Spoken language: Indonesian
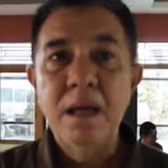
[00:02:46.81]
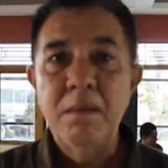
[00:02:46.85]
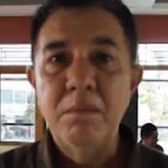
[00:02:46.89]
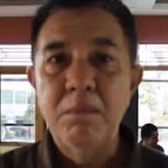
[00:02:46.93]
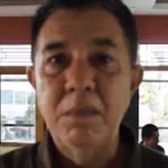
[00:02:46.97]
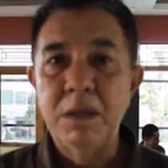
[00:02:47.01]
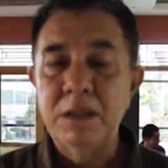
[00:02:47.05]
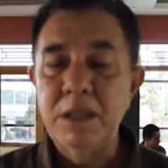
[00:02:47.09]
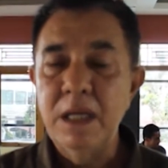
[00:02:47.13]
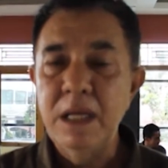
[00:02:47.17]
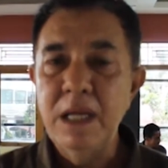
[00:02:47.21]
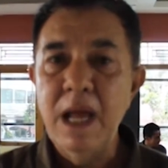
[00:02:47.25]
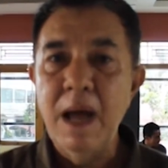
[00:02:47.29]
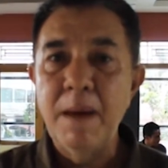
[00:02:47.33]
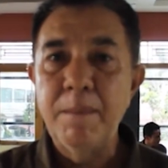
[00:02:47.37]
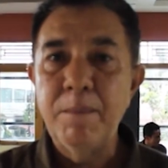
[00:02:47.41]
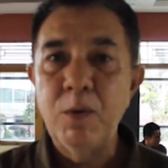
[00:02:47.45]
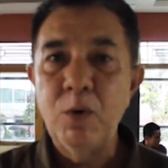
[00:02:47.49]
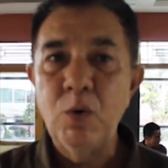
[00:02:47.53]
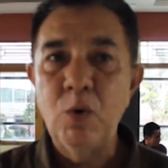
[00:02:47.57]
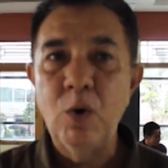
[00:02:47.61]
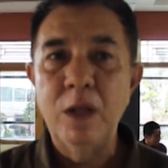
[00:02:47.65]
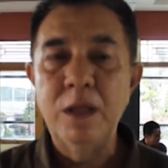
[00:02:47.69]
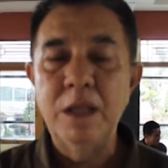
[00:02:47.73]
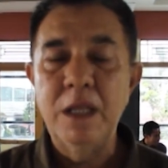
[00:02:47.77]
mestinya
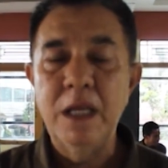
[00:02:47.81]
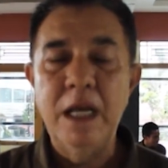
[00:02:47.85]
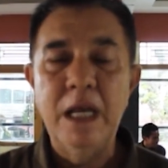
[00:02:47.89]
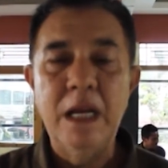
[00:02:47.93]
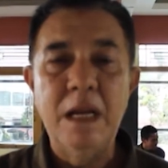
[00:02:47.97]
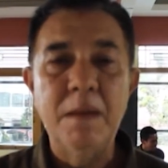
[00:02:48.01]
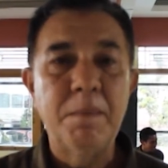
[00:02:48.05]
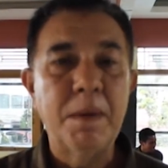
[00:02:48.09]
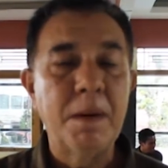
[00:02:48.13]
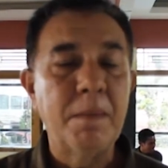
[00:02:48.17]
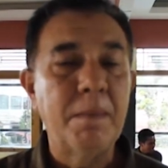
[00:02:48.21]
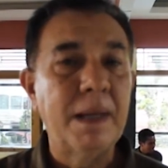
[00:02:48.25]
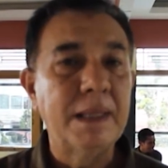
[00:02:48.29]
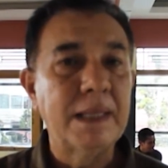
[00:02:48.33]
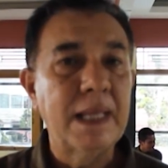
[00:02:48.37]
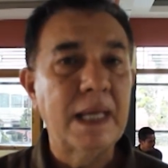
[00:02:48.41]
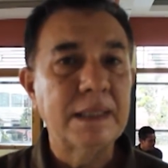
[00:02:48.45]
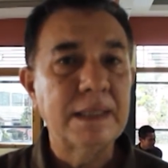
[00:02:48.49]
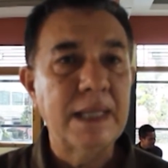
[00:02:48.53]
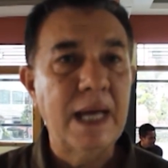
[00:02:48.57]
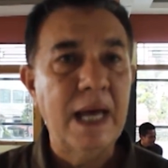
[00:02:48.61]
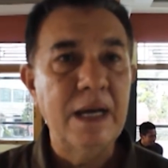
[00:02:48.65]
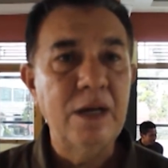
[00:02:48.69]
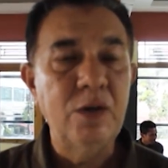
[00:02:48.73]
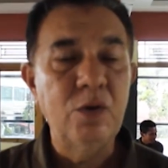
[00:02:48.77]
perguruan tinggi di
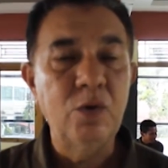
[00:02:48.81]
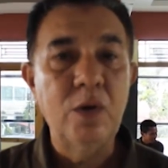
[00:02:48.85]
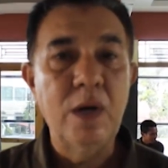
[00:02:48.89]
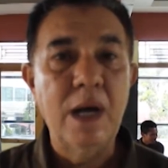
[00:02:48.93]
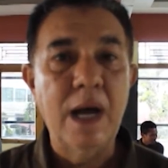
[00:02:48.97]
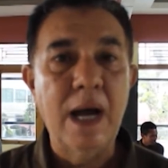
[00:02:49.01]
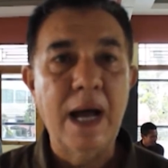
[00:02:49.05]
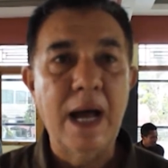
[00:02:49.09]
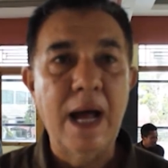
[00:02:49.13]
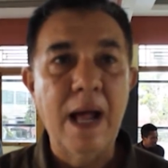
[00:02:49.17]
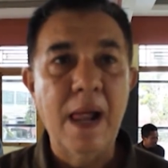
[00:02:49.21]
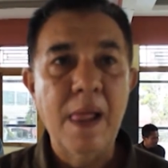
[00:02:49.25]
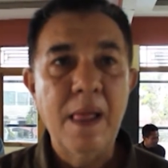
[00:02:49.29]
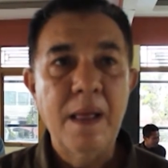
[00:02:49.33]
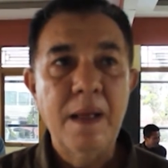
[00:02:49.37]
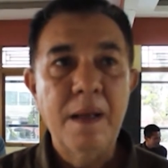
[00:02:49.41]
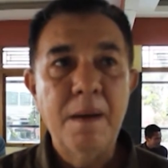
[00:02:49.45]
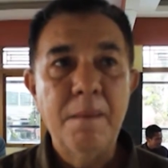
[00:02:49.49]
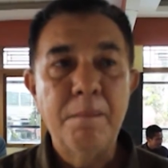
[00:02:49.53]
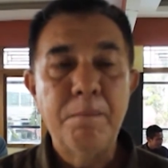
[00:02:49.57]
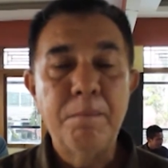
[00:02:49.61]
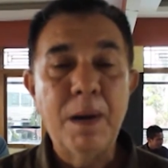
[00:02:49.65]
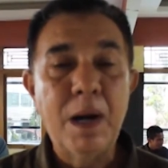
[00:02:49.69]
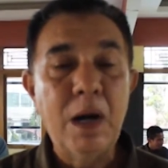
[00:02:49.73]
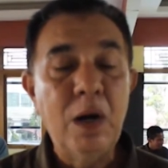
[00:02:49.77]
perbatasan juga
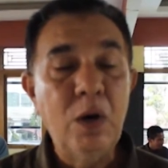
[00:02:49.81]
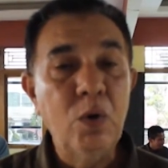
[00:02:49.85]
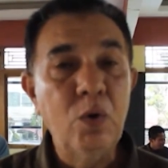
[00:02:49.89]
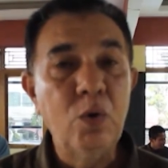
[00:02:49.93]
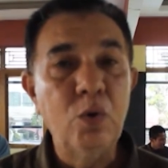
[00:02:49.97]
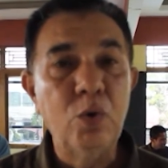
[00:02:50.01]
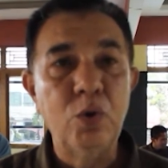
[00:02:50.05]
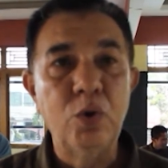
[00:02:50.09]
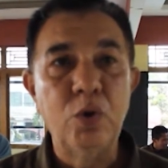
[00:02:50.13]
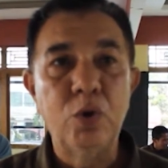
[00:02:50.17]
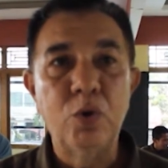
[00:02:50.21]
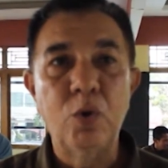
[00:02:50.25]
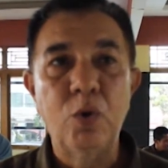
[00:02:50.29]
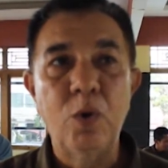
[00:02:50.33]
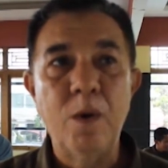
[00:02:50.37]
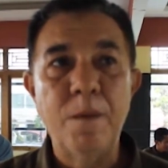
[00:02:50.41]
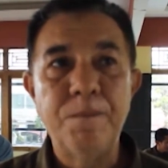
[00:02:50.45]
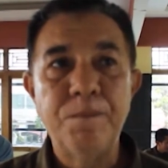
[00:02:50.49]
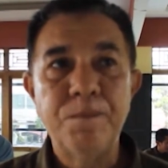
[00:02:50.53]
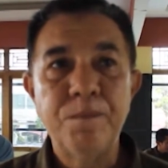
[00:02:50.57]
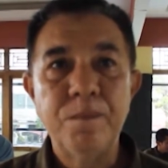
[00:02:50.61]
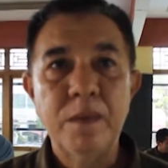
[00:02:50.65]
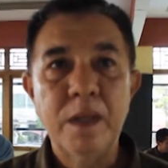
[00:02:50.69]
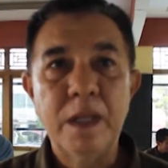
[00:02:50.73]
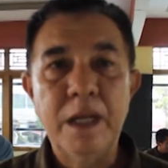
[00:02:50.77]
perlu untuk
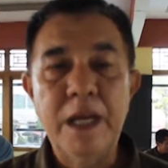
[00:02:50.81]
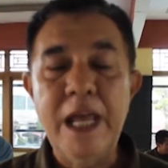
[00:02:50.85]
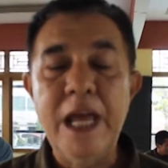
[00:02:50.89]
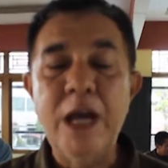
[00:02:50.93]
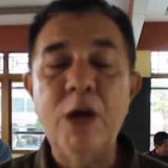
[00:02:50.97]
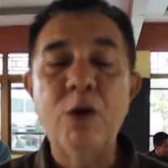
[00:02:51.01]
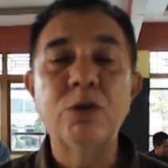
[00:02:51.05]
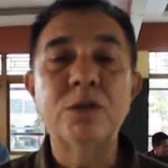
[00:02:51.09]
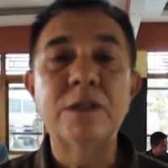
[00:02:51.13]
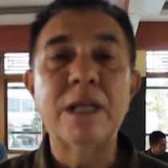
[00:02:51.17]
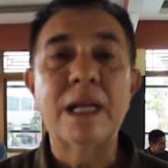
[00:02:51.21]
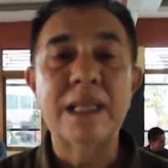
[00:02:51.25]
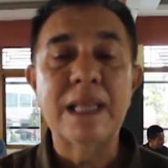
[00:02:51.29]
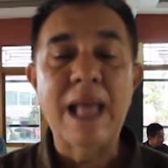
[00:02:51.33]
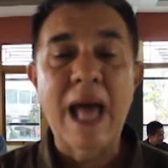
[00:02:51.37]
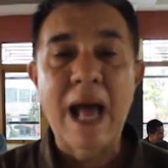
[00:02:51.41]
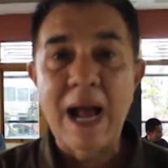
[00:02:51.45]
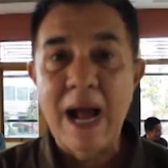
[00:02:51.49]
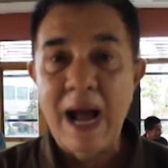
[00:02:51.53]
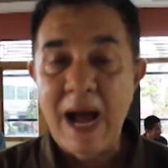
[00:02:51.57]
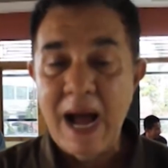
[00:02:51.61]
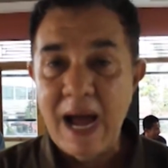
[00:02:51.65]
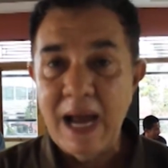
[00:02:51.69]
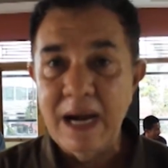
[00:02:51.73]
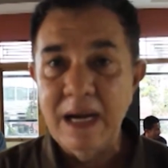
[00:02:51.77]

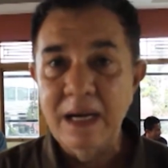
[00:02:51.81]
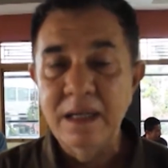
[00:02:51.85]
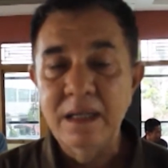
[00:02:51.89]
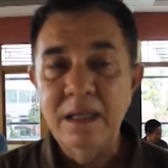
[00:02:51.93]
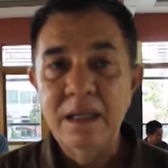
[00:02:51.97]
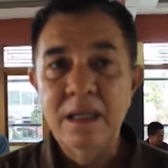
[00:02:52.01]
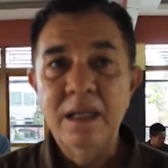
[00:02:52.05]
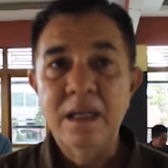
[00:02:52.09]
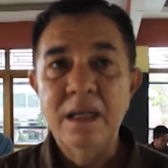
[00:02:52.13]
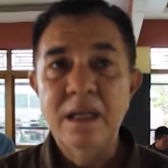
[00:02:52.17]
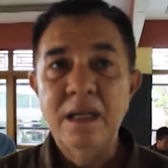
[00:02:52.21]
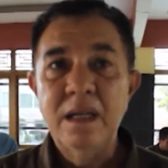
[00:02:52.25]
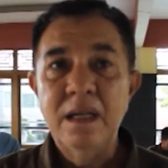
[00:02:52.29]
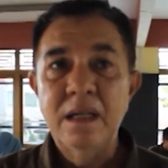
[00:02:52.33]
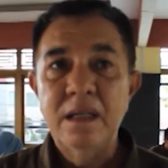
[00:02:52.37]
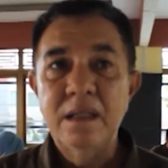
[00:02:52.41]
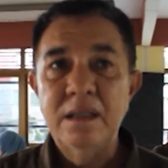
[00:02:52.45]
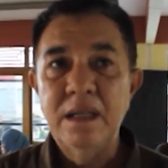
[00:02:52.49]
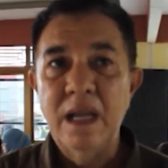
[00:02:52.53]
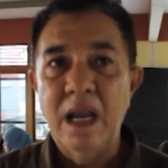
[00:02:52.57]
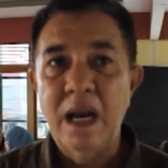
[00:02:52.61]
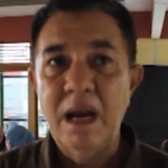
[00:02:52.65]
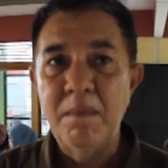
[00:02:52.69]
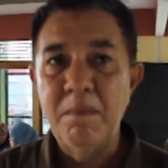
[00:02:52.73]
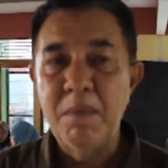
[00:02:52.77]
diikutsertakan
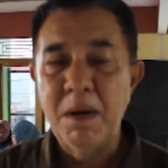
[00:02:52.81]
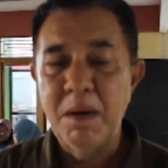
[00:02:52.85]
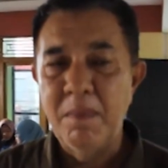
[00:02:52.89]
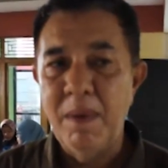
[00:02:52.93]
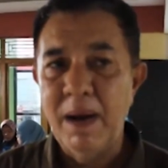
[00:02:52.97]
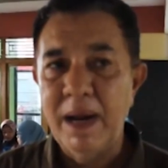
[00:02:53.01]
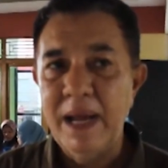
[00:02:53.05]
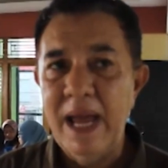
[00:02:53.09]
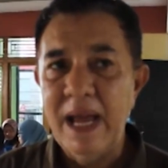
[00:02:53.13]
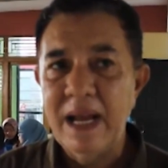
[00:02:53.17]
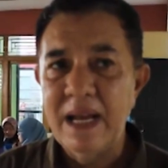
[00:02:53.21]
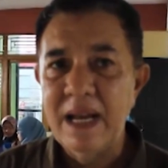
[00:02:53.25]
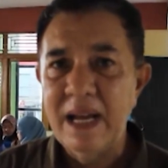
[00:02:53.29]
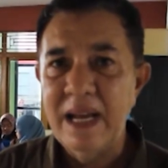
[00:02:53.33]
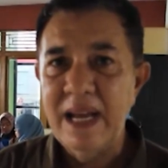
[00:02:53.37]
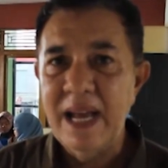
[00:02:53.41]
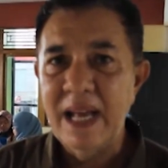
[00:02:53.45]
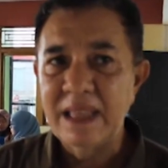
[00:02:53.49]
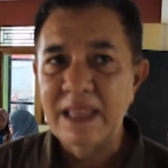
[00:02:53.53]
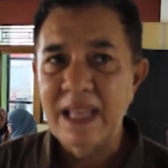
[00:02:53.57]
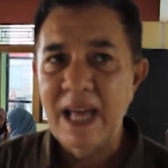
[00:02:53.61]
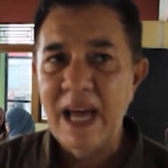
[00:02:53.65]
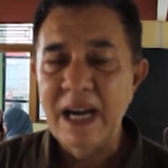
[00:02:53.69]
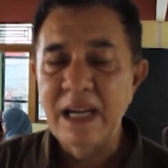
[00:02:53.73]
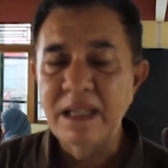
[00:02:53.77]
dalam berbagai
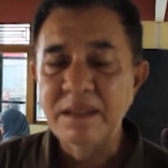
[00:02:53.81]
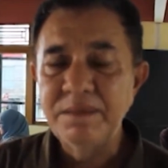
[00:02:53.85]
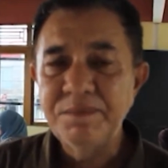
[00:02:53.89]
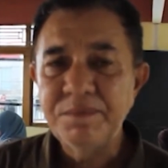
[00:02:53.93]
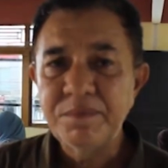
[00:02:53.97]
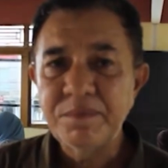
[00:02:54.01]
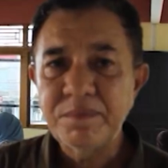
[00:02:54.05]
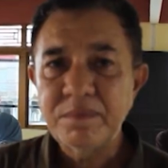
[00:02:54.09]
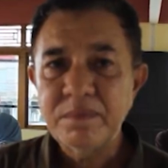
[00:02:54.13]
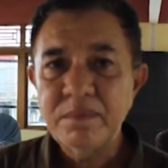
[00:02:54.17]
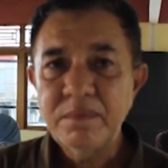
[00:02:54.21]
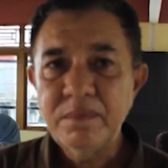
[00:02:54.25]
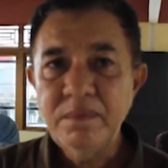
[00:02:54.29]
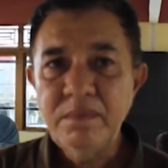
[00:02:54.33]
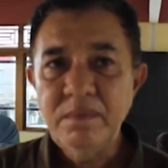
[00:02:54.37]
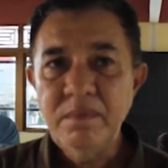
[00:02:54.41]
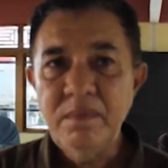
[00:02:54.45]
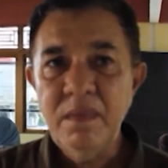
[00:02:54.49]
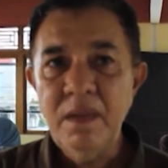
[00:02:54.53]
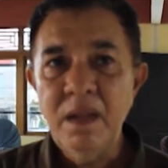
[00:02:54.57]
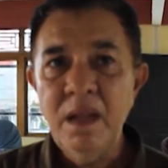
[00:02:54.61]
kegiatan hmm.